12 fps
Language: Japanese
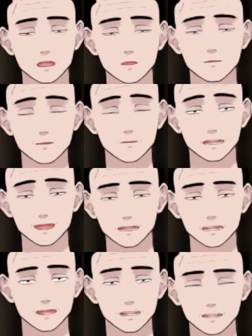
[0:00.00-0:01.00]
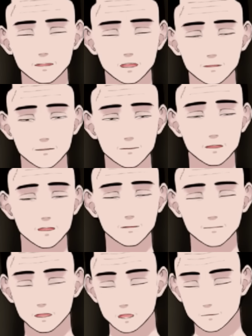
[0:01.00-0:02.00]
うまい下手は別とし
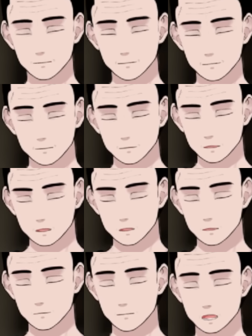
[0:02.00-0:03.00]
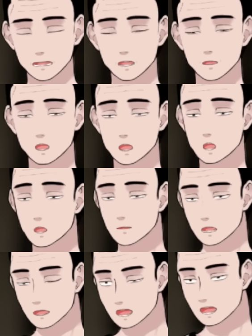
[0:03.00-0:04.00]
て、喋る能力
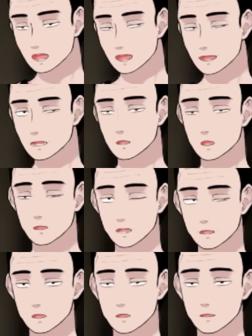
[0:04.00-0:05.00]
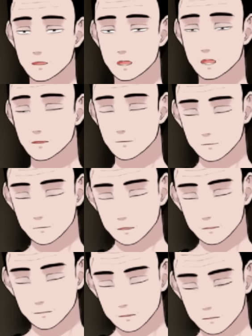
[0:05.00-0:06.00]
はある人だというふうには自負をし
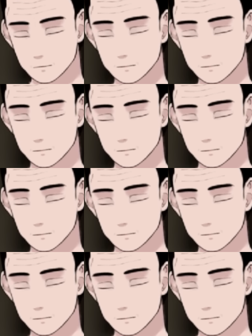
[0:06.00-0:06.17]
てます。